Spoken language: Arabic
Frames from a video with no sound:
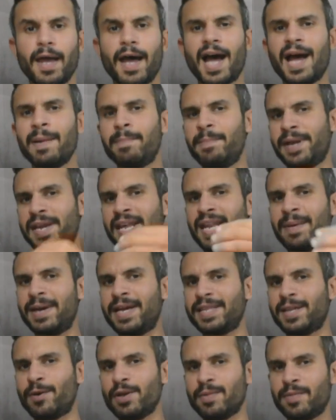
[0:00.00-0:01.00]
حبه كده
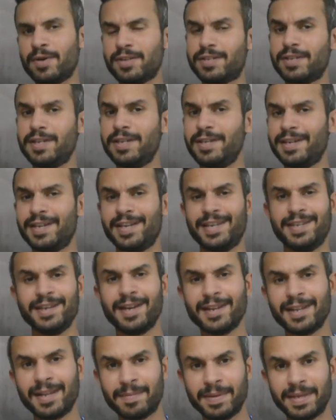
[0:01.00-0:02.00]
بقى دوري مصري
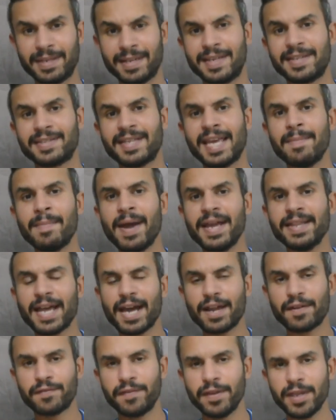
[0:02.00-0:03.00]
يلا بينا زي ما احنا
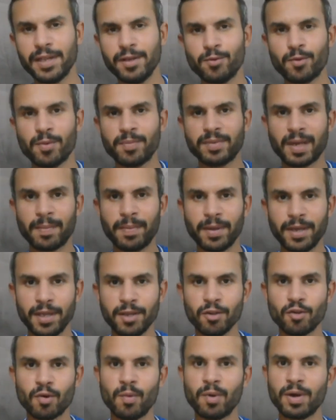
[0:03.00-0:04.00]
عارفين
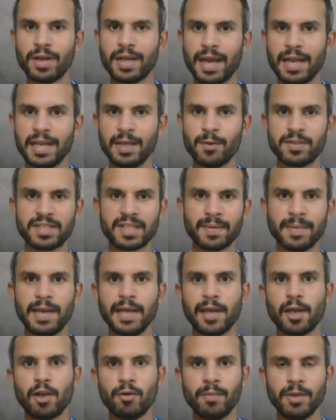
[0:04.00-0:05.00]
ومتابعين جمهور الاهلي
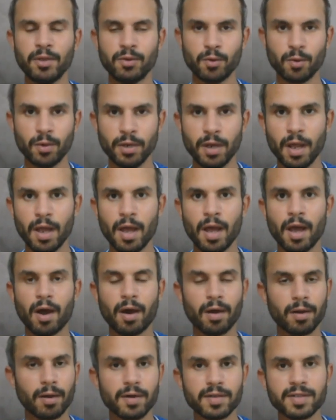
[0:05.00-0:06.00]
والزمالك اليومين دول
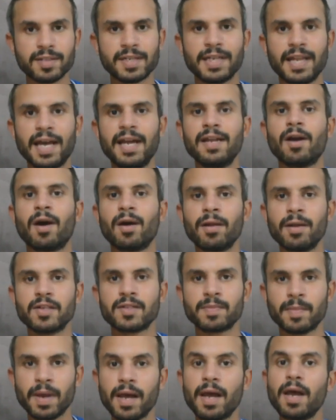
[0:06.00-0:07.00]
خلاص الاهلي
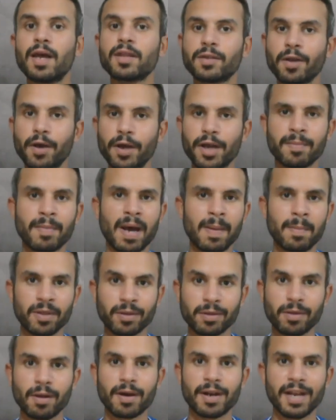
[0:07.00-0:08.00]
خلص مع طاهر محمد
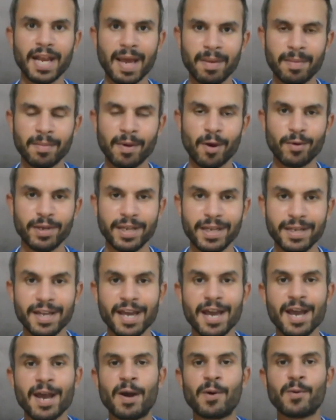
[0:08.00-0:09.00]
طاهر لاعب المقاولين
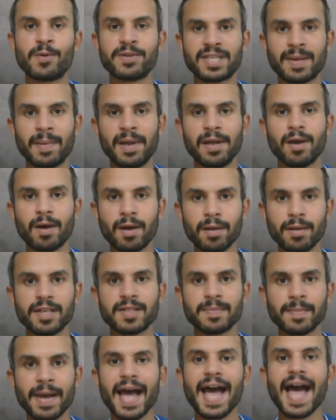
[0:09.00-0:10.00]
والزمالك
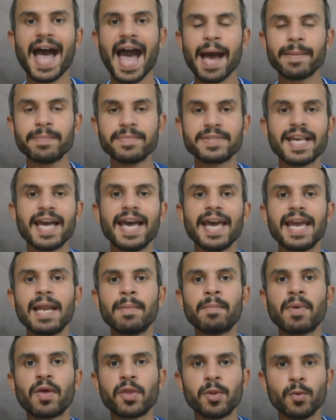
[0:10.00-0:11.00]
خلص مع حمزه
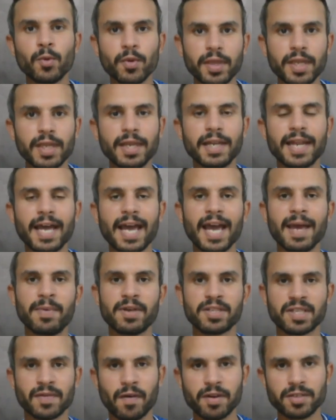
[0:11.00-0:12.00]
المفلوثي لاعب
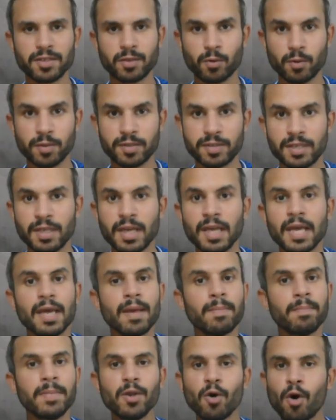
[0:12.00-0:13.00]
الصفاقس التونسي
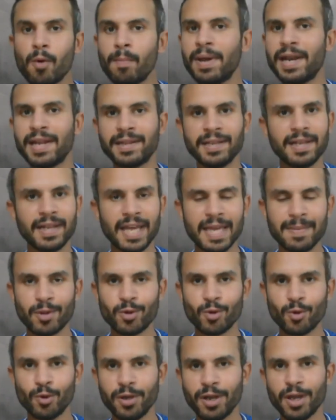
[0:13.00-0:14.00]
مين هم الاثنين اللعيبه
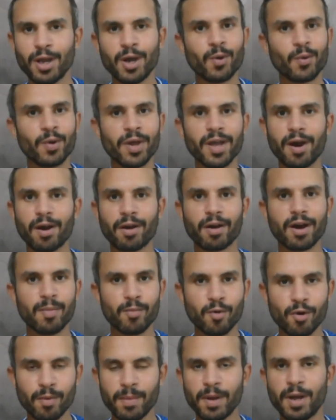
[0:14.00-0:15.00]
دول وايه
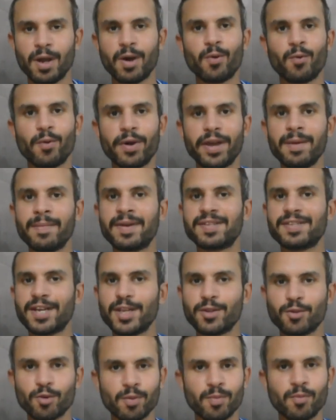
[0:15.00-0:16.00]
ارقامهم وايه
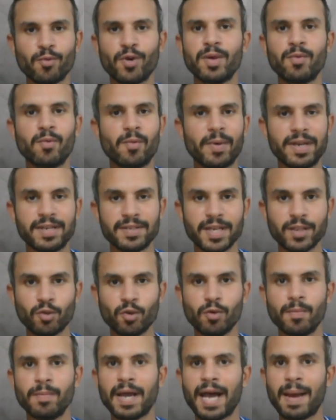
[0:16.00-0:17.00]
مسيرتهم وايه
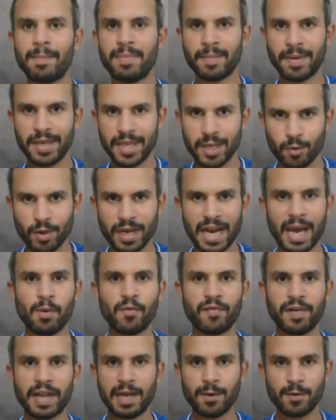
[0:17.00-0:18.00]
مميزاتهم قبل ما يجوا يلعبوا
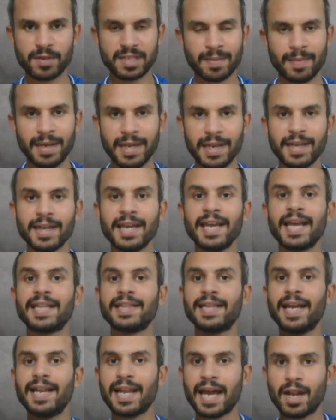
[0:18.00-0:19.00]
في الاهلي والزمالك
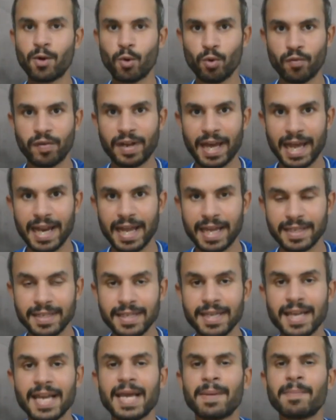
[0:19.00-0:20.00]
ده اللي هنقوله في الحلقه
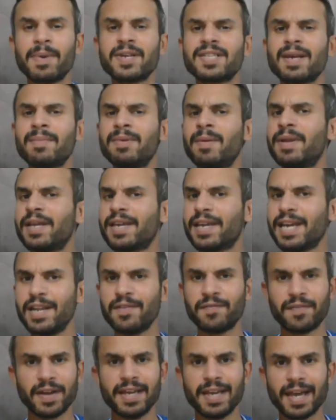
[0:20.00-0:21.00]
دي بس قبل ما
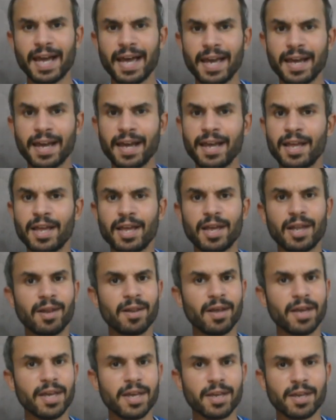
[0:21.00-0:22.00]
نتكلم في اي حاجه
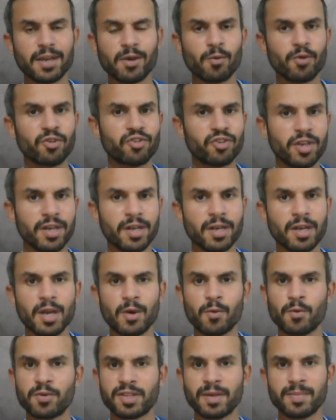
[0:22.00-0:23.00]
اللايك والشير
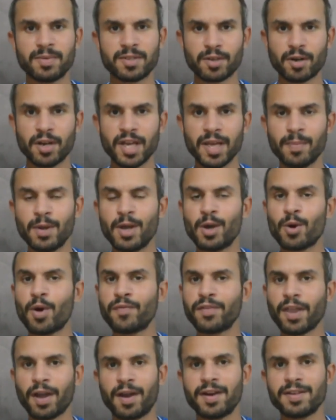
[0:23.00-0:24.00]
والسبسكرايب
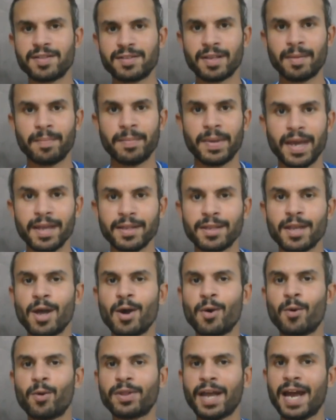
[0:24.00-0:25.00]
وافتح جرس التنبيهات
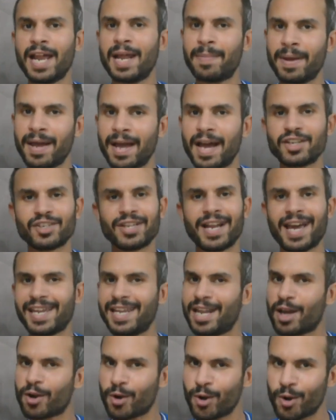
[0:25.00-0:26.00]
وتعالى بقى عشان احكي
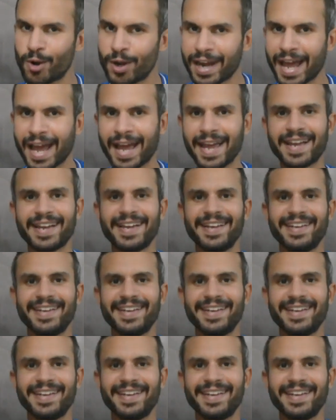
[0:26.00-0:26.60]
لك كل حاجه